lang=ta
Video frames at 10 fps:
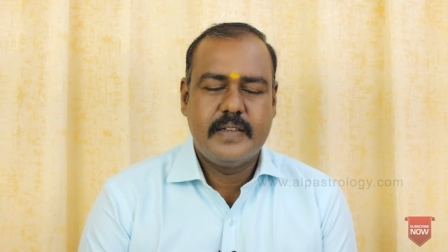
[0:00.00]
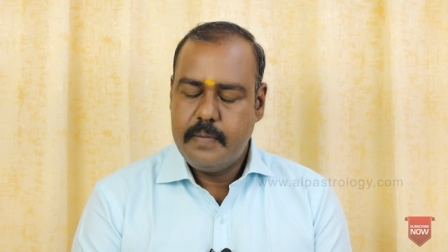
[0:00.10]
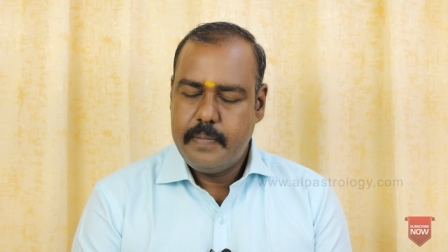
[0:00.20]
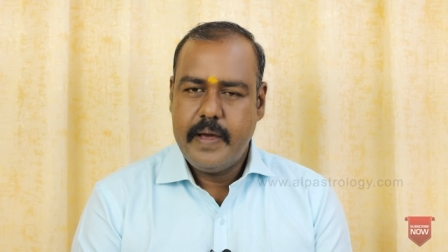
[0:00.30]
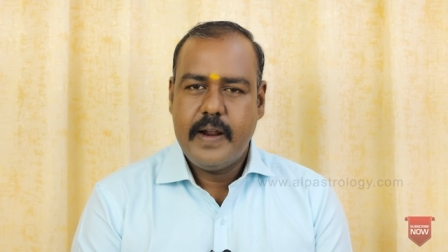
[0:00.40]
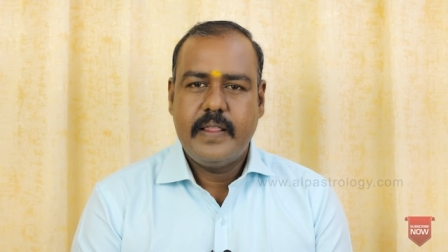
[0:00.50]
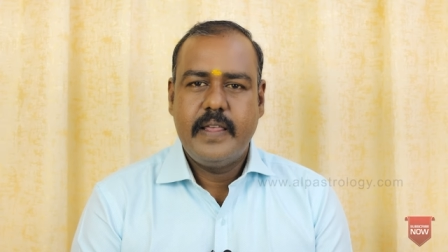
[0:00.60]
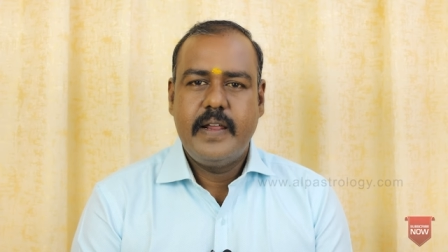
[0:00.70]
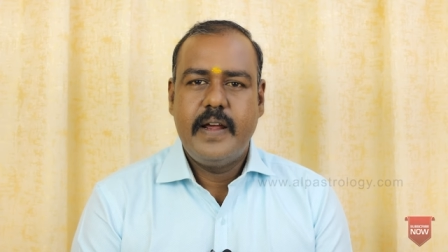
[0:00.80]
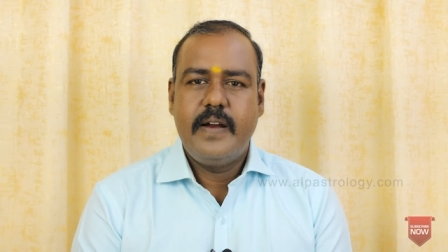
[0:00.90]
இந்த
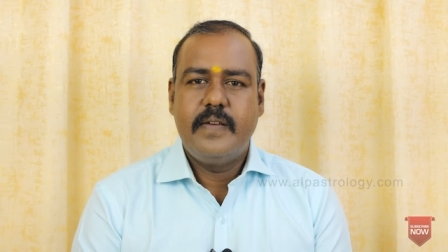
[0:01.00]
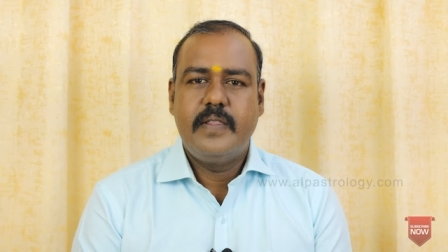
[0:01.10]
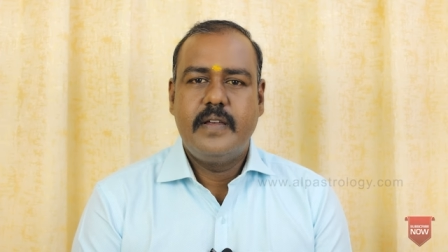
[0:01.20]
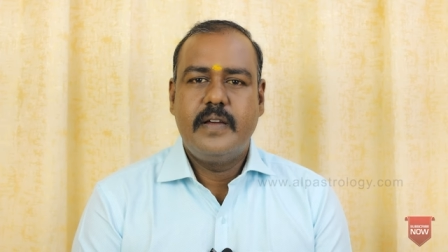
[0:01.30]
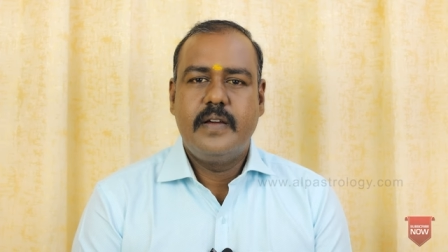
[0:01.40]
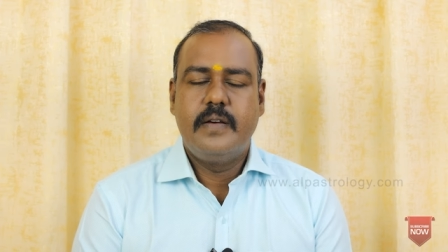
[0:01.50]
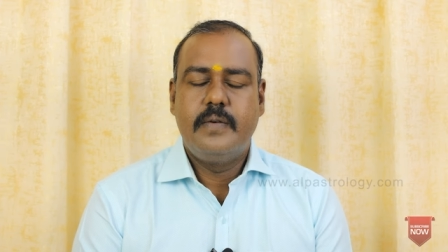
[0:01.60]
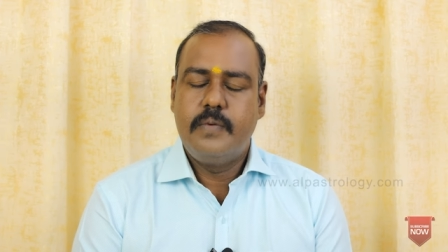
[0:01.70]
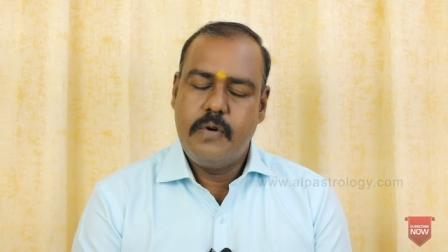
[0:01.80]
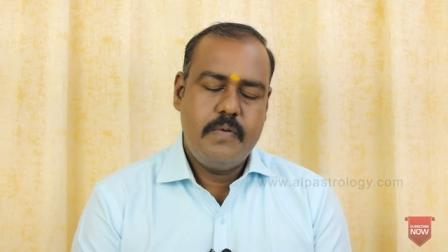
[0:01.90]
பேராதைராய்டு வந்து
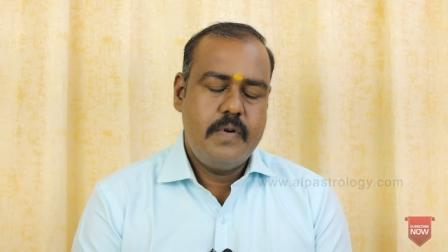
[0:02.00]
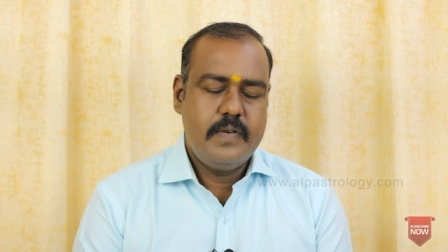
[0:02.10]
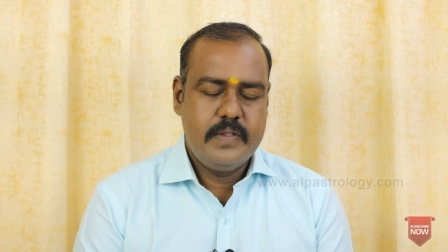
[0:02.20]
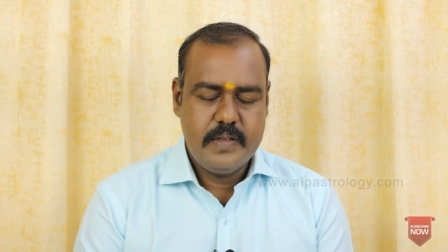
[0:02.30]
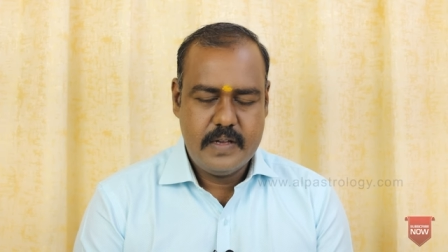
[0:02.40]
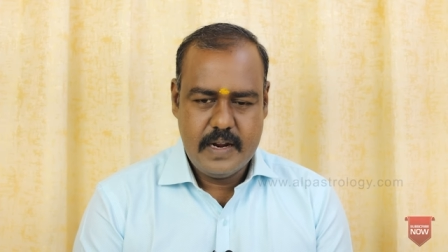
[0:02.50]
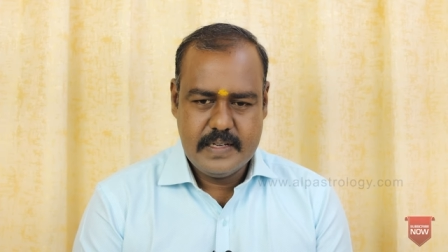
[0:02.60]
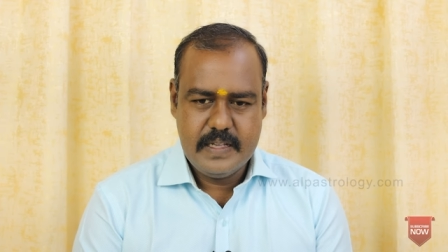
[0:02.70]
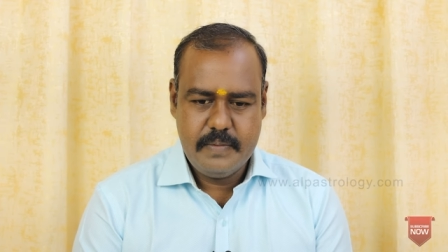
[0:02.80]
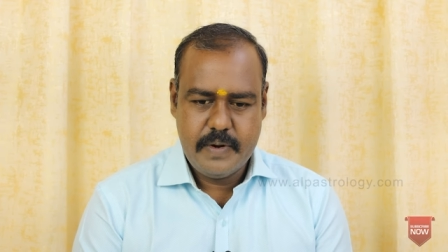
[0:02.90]
உணவில் வந்து
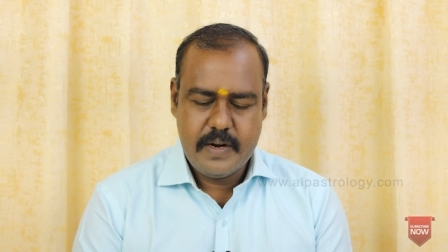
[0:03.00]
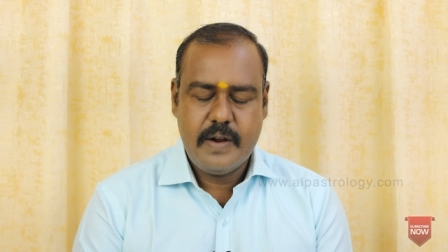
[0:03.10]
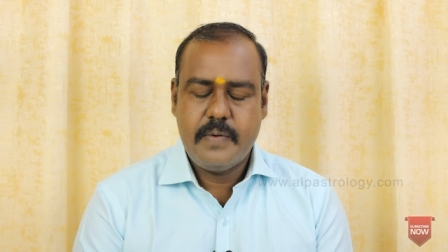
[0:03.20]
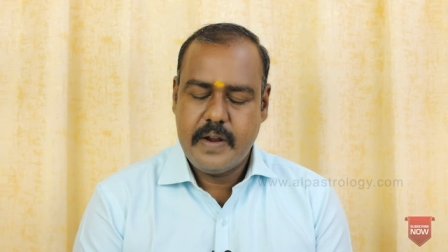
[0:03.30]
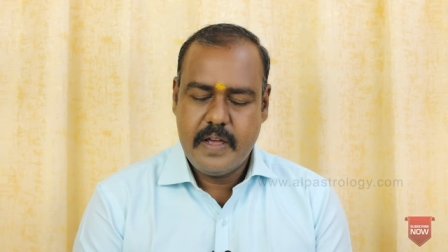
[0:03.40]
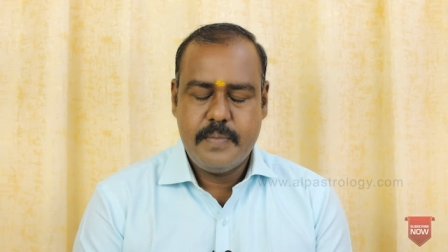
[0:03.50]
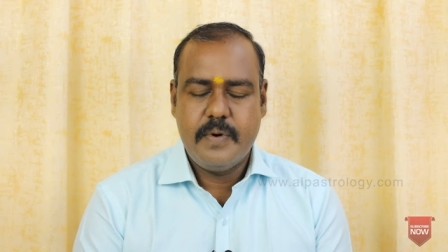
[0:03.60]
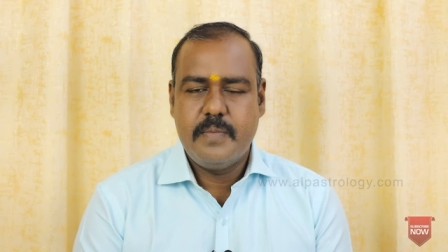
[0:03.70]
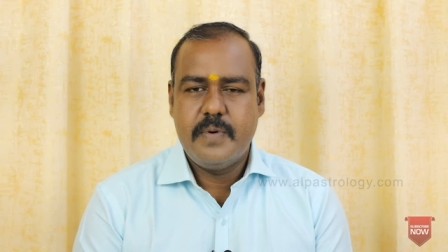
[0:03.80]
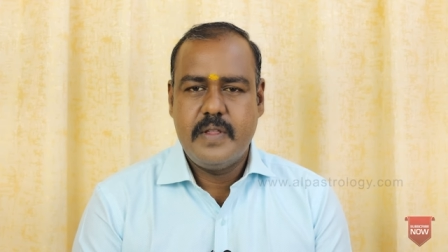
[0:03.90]
கால்சியம் பற்றாக்குறை
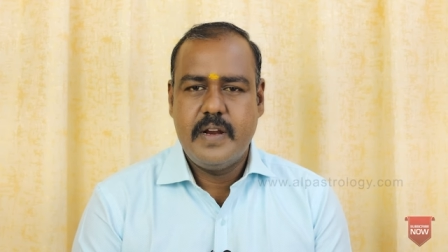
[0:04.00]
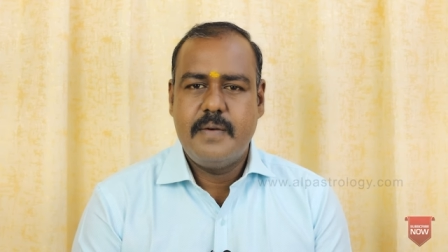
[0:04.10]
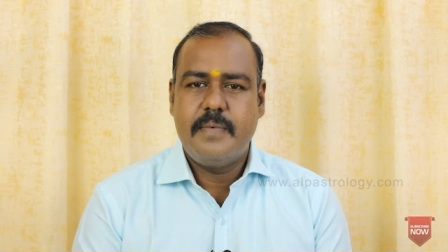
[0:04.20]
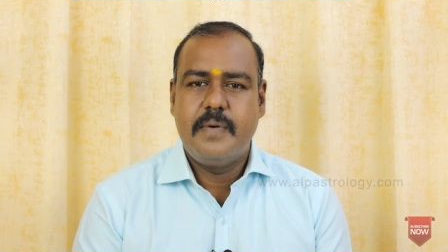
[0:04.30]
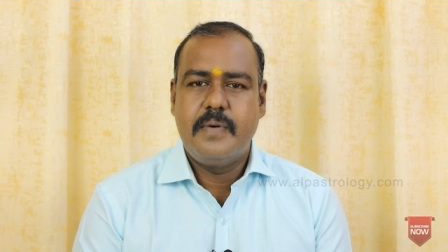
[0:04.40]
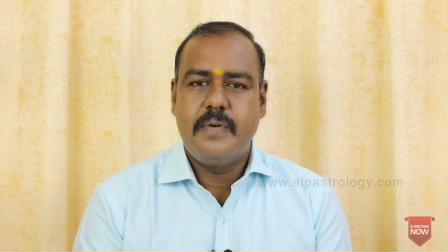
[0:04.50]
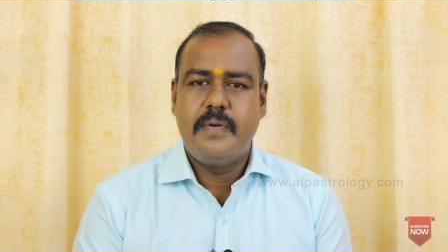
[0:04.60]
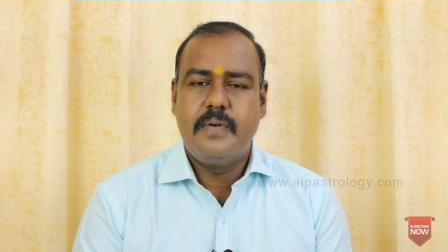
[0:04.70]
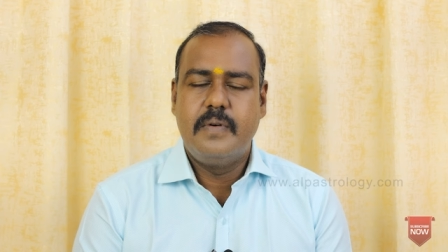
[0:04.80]
ஏற்படும் போது என்ன பண்ணும்